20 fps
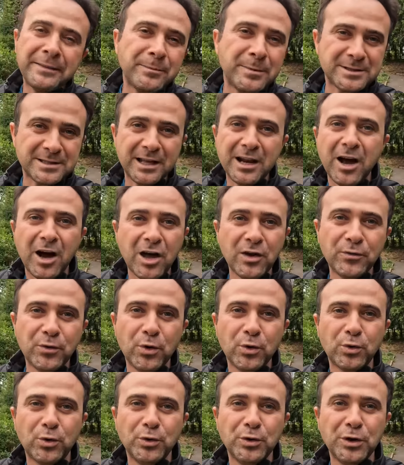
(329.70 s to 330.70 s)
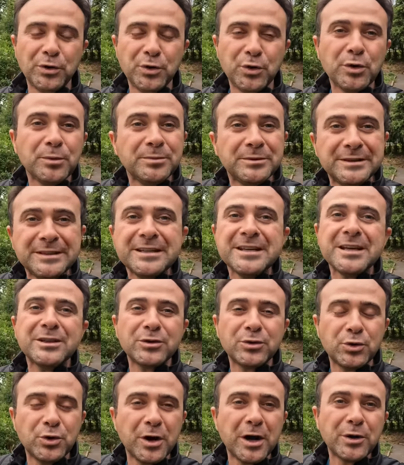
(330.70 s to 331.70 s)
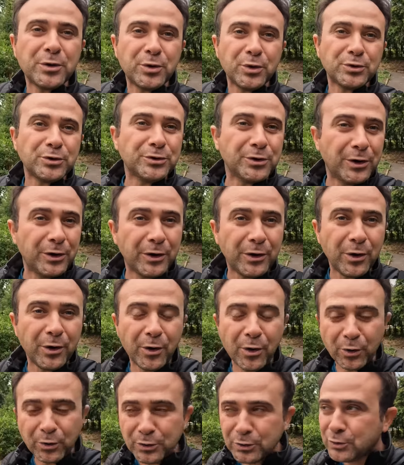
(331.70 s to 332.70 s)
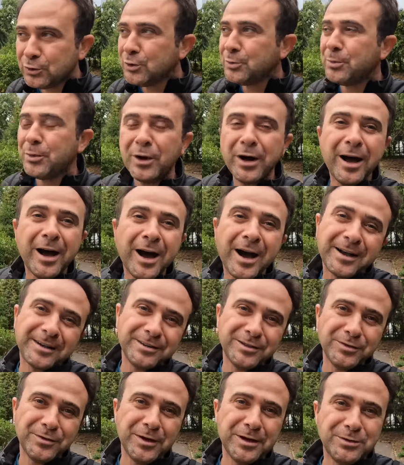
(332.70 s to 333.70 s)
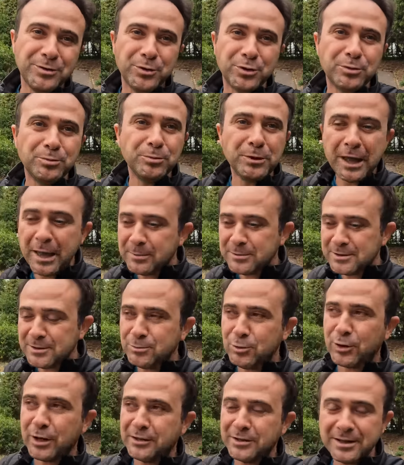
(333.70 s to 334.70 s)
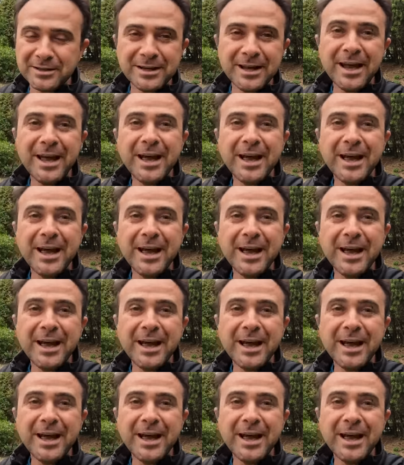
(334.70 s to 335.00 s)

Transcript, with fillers: Ben mesela iPhone kullanıyorum. Direkt QR kodunu okutup aktive ediyorum. Hepsi bu kadar.